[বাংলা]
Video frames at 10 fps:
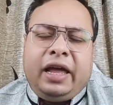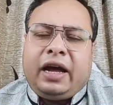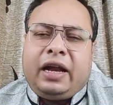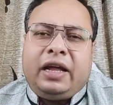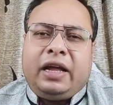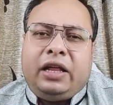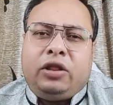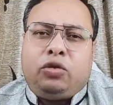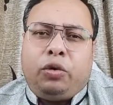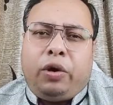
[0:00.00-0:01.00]
এখানে
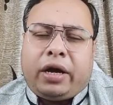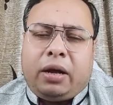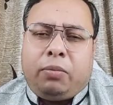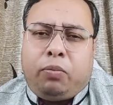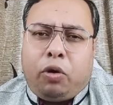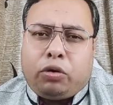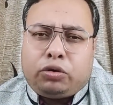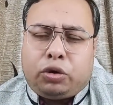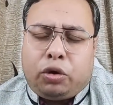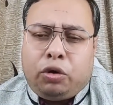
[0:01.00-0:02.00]
কিন্তু একটা
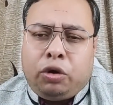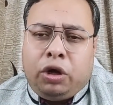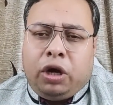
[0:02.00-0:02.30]
বড় সড়ো